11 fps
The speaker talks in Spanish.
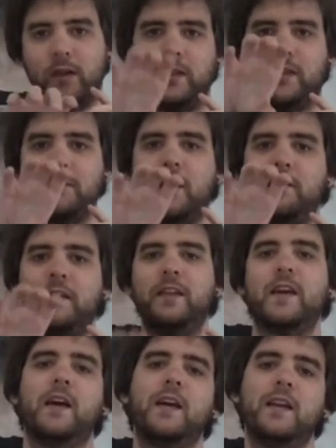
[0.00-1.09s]
Encima le
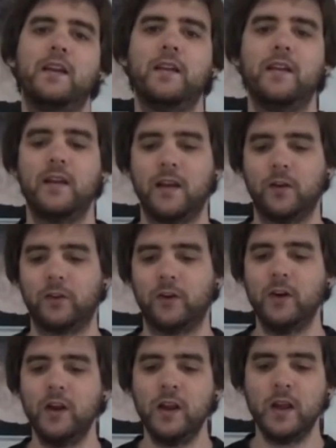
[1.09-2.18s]
metía el, otro.